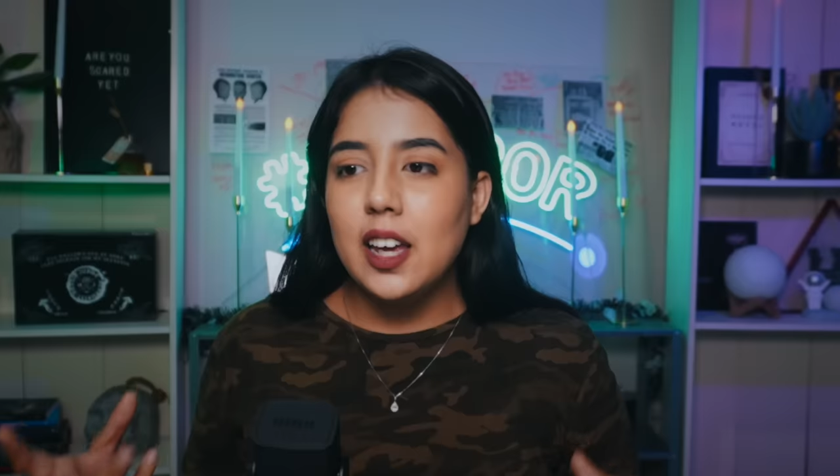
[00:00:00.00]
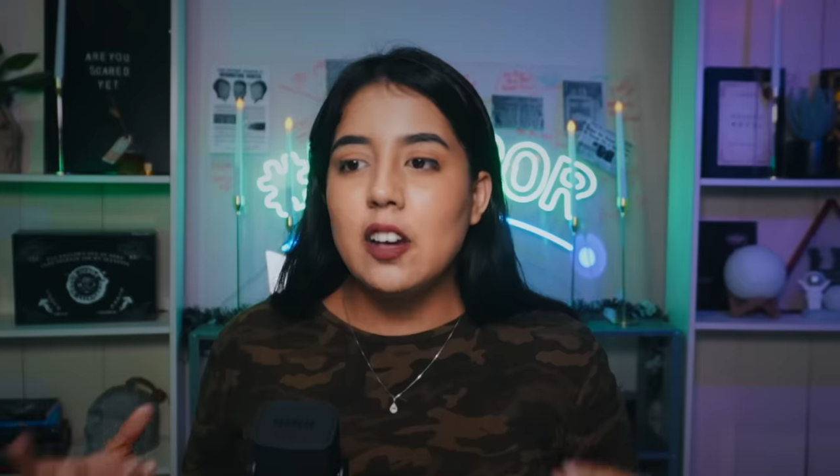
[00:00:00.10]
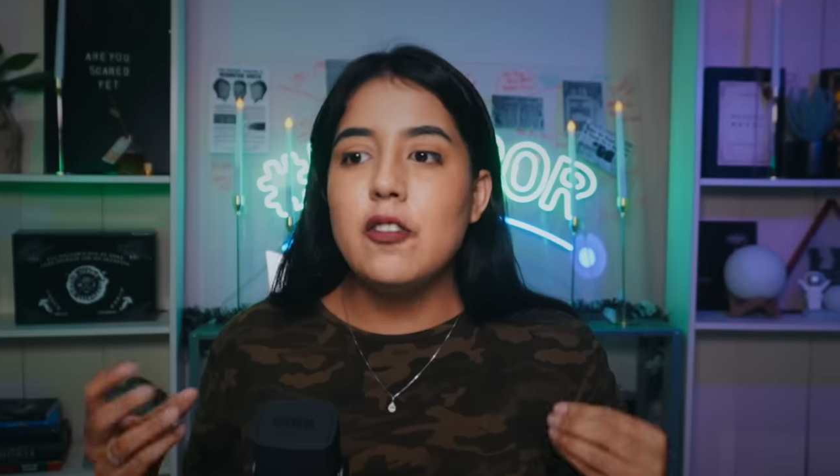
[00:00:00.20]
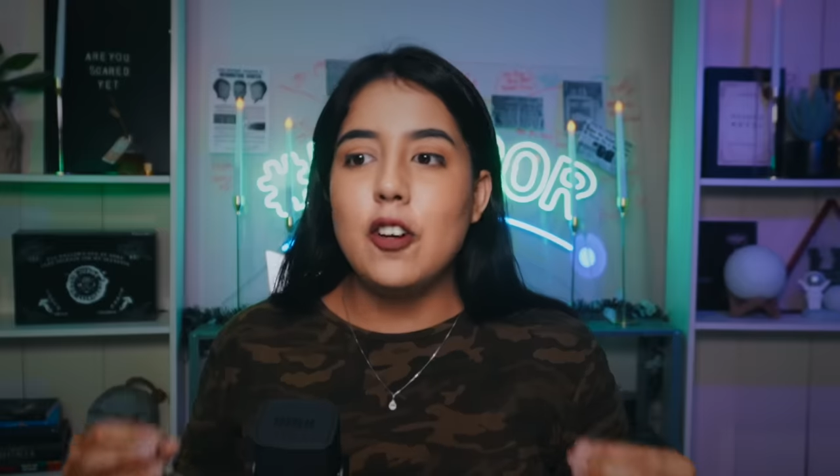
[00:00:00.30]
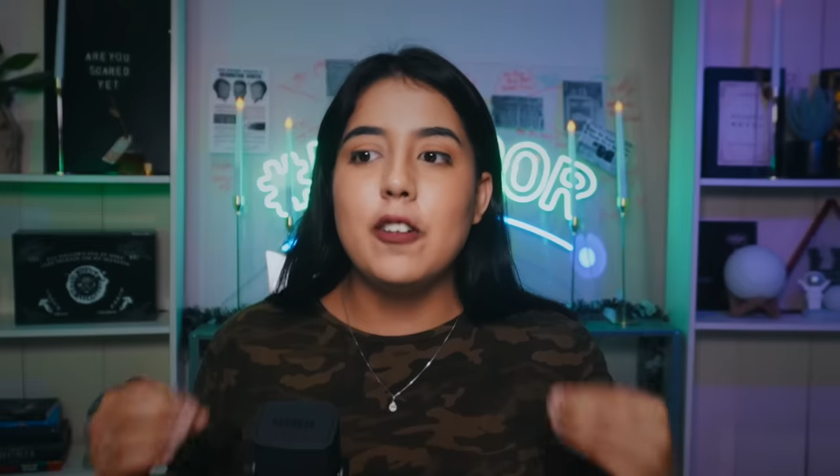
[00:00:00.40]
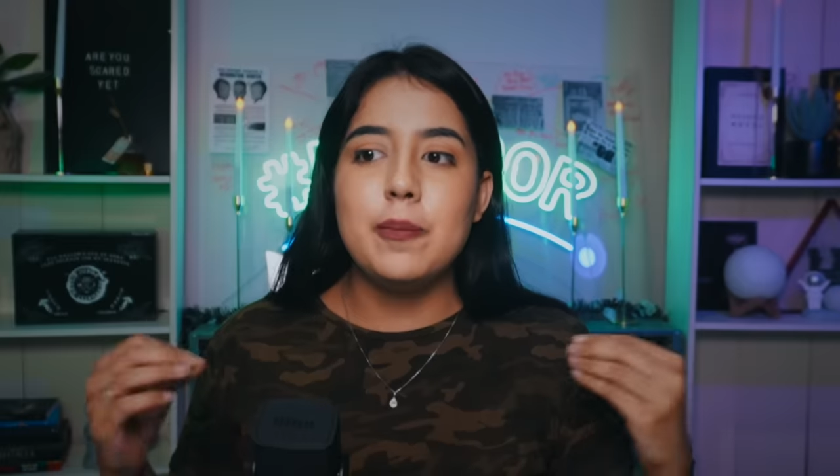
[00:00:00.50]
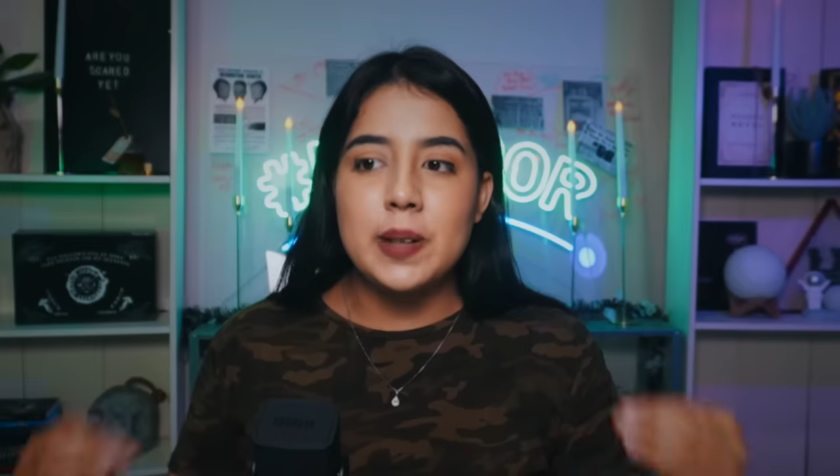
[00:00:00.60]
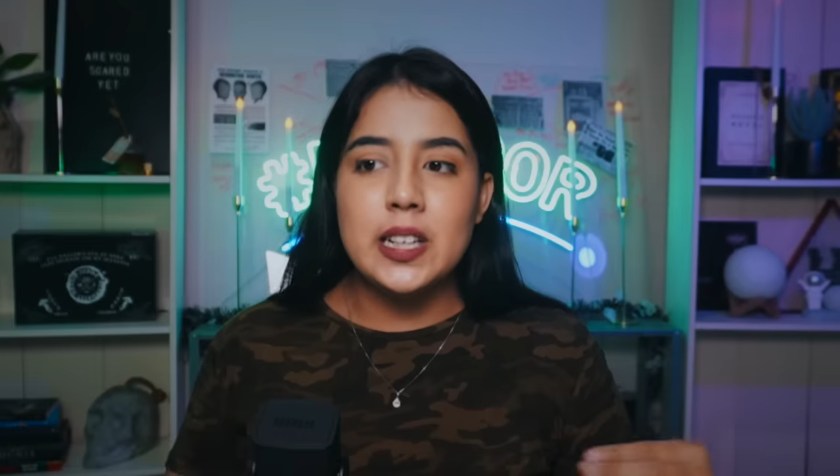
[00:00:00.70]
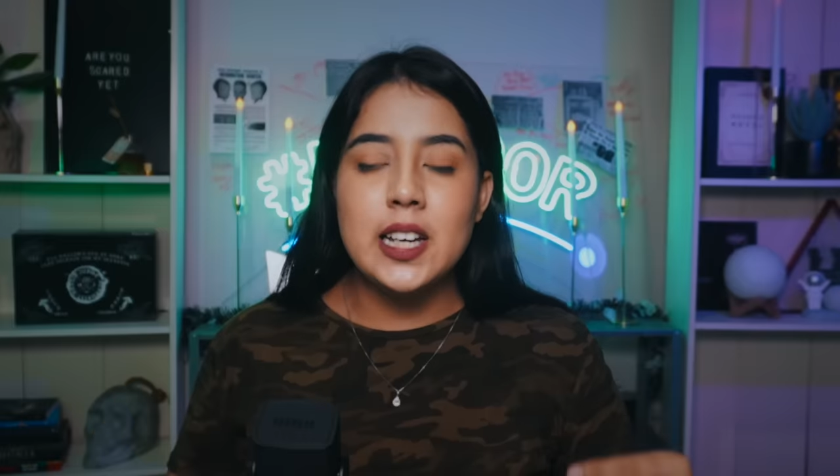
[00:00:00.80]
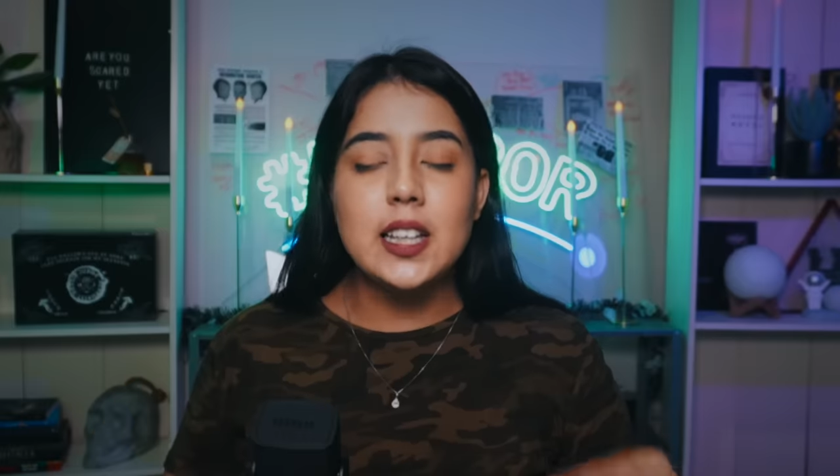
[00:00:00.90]

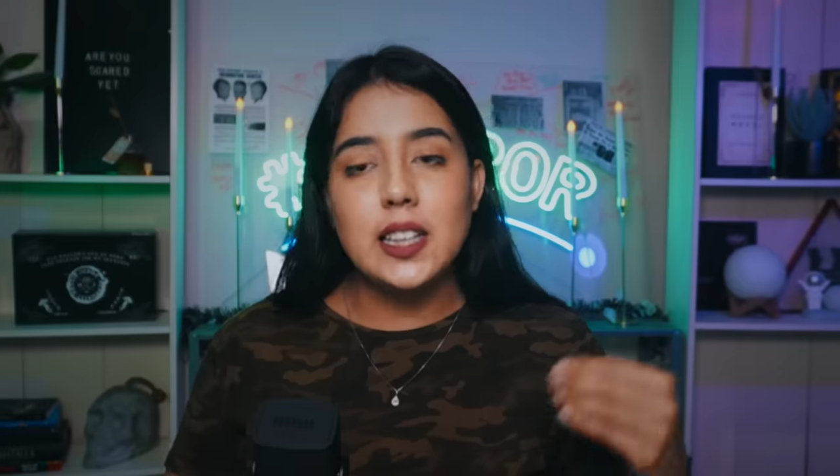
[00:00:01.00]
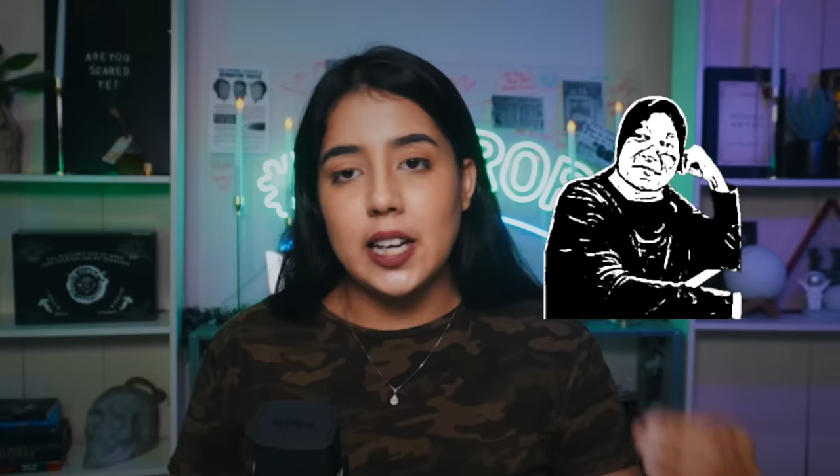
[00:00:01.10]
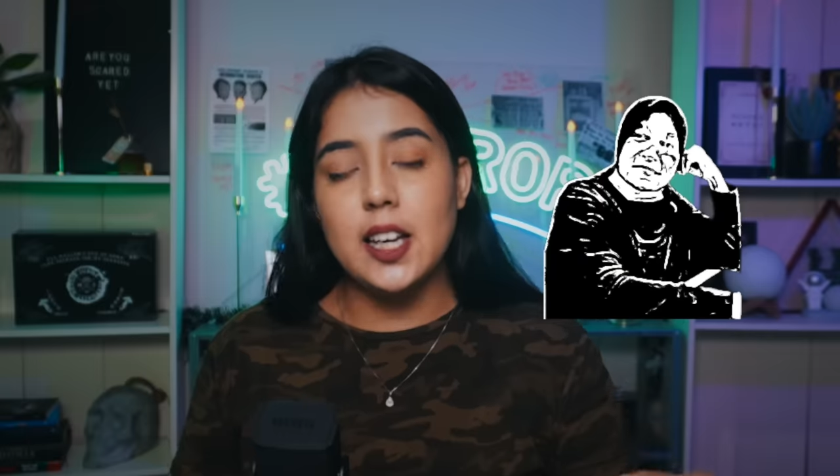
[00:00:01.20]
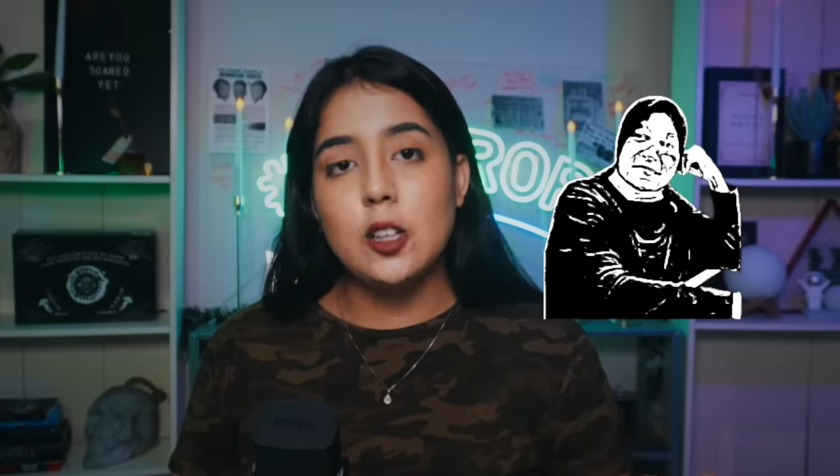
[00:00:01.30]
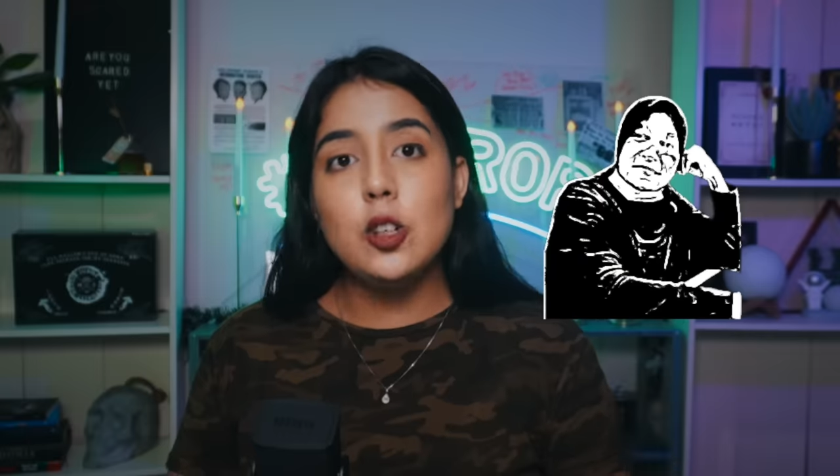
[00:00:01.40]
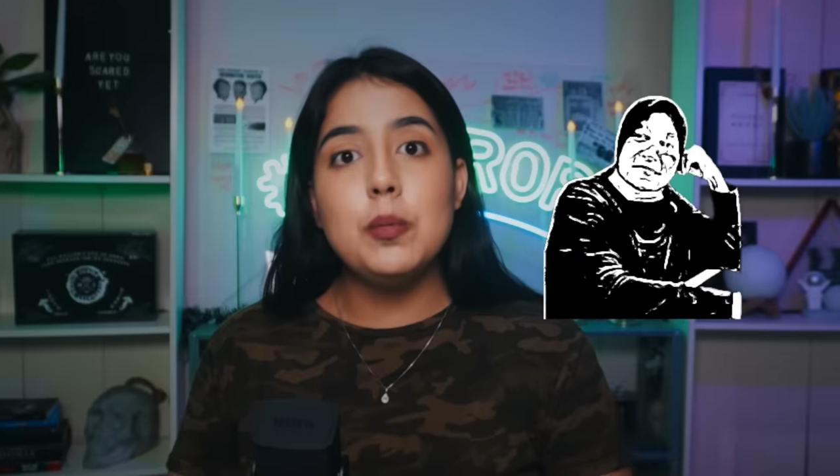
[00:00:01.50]
involvementnya T itu